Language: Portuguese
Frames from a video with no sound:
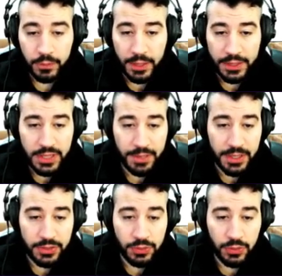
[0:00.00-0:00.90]

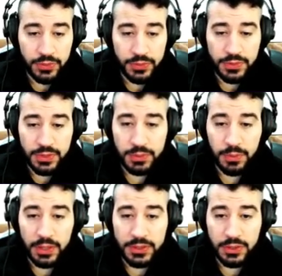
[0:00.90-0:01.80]
Praticamente todos os
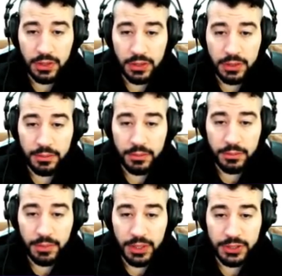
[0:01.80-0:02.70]
spots, ó,
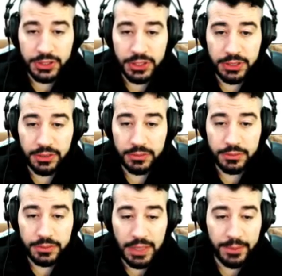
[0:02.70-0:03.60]
Manchão,
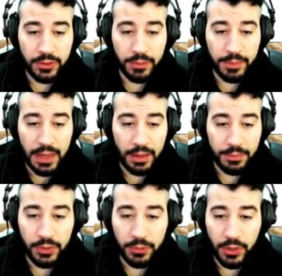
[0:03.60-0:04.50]
dá pra dropar.
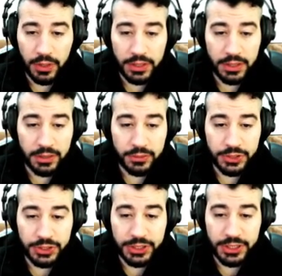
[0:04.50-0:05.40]
mirumok não,
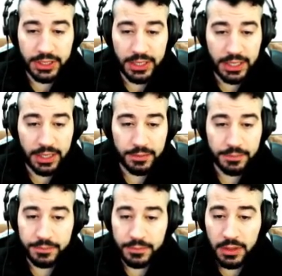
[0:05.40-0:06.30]
Tishira dá.
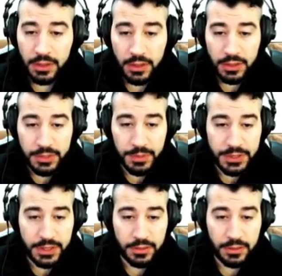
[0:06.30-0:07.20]
Tipo
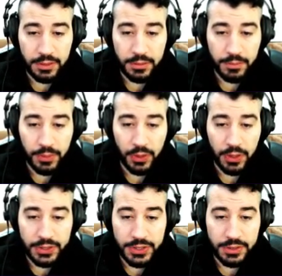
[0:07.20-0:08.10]
assim,
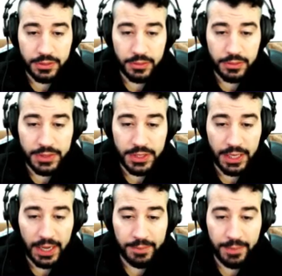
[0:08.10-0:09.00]
Prote,
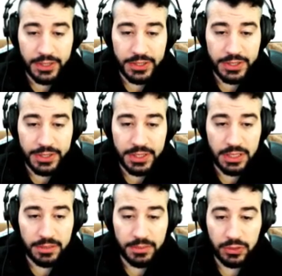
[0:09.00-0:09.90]
Cicraia é parte de
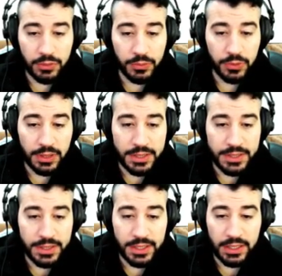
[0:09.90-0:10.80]
cima, Túmulo da
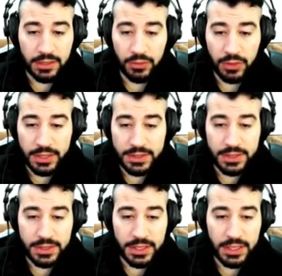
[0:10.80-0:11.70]
Estrela, Floresta
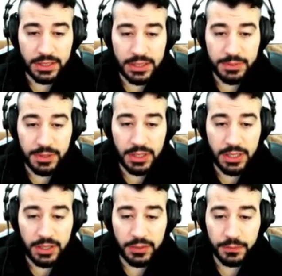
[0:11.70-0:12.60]
Cinzenta,
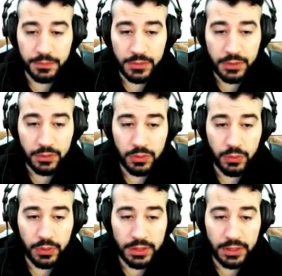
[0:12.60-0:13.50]
Espinheiro,
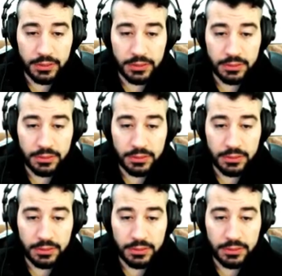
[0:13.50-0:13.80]
Puncta.